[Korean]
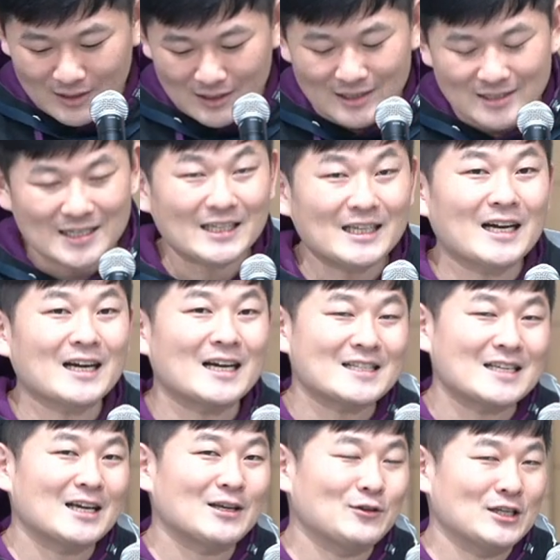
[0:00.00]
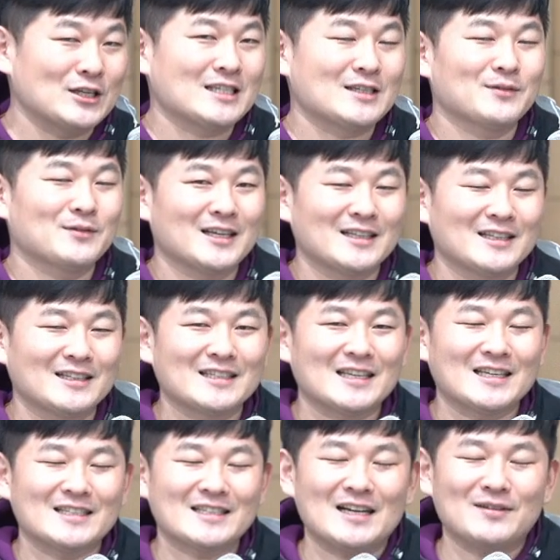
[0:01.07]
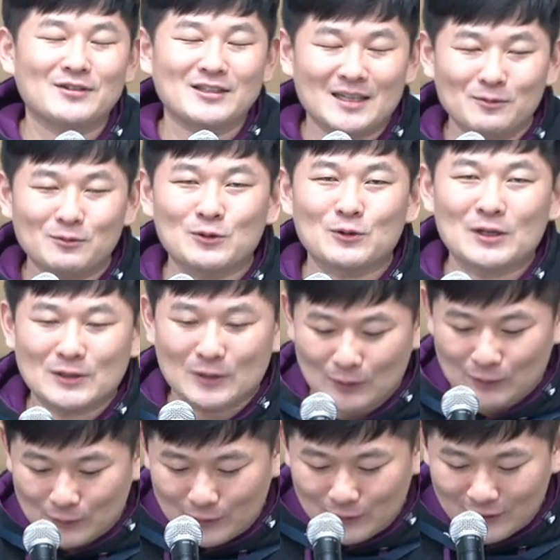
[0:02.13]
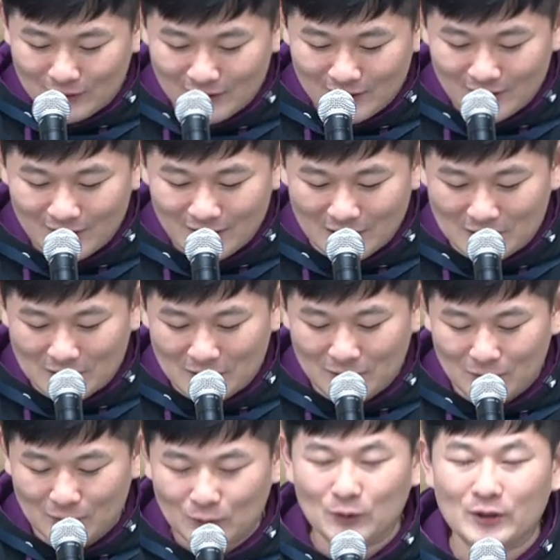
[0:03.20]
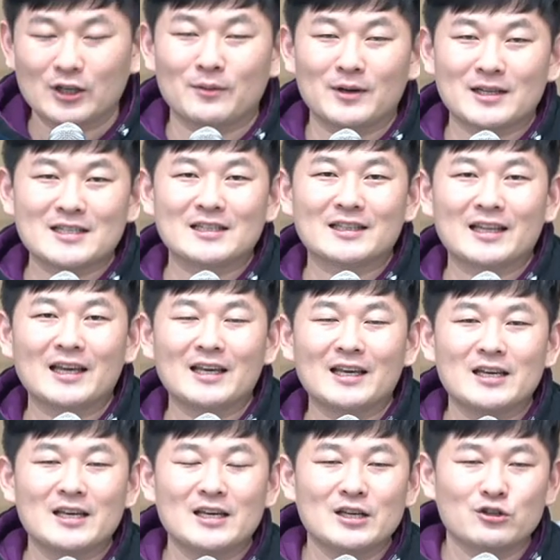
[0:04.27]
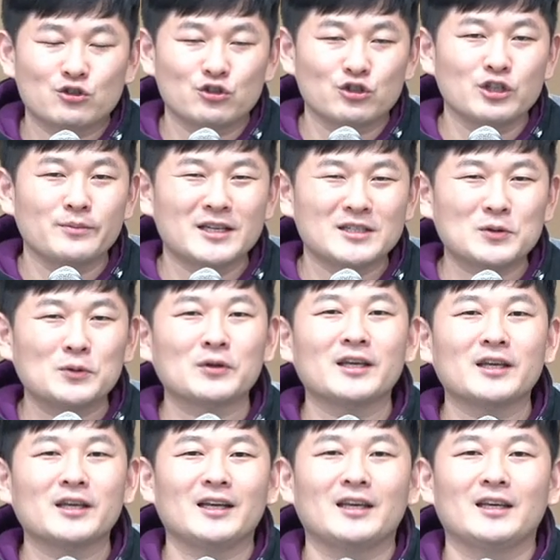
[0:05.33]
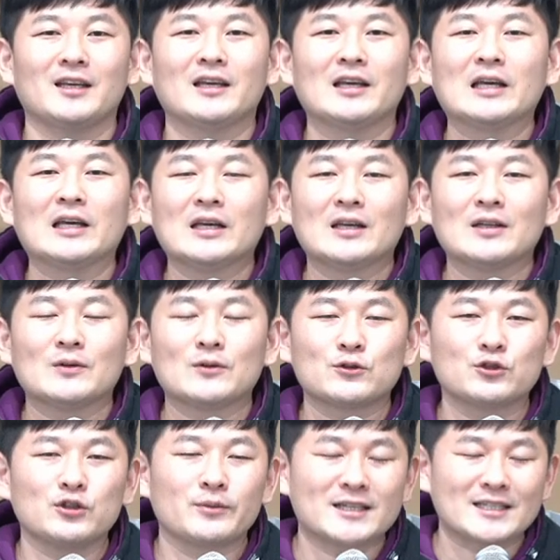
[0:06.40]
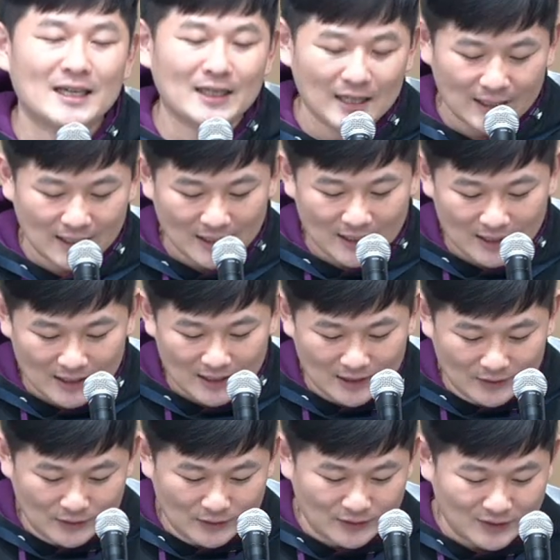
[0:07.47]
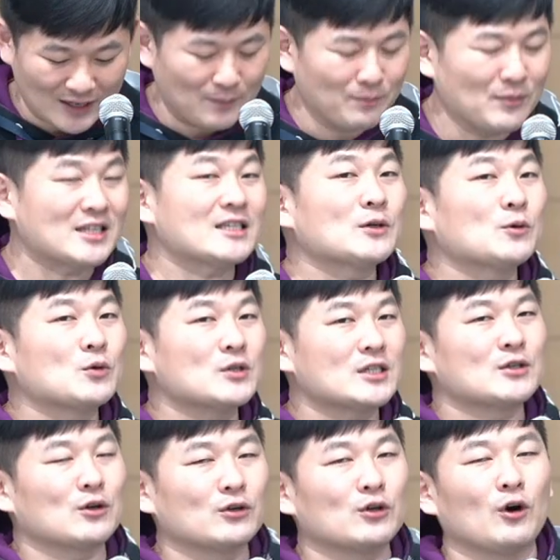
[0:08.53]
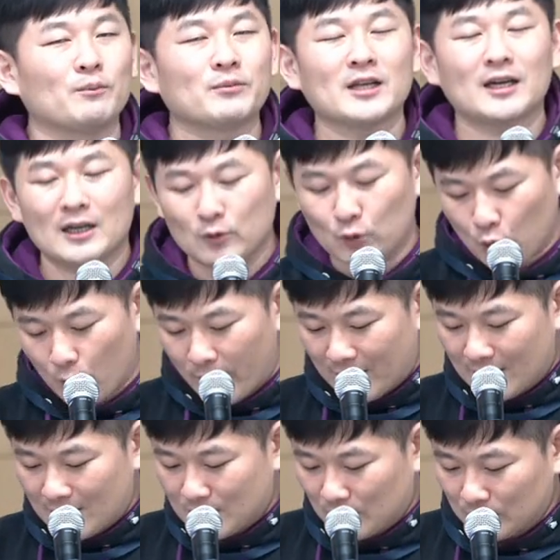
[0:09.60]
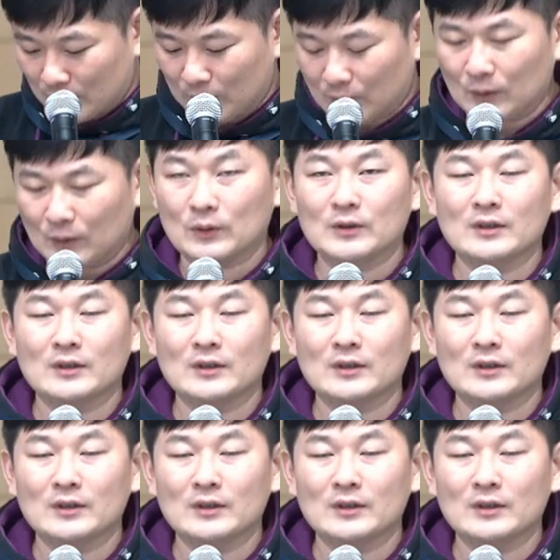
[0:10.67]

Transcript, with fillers: 찬양 가사에도 있지만 제 짧은 삶 속에서도 어, 돌이켜 봤을 때 주님의 손길이 또 주님의 사랑이 어, 안 미친 곳이 전혀 없다라고 고백할 정도로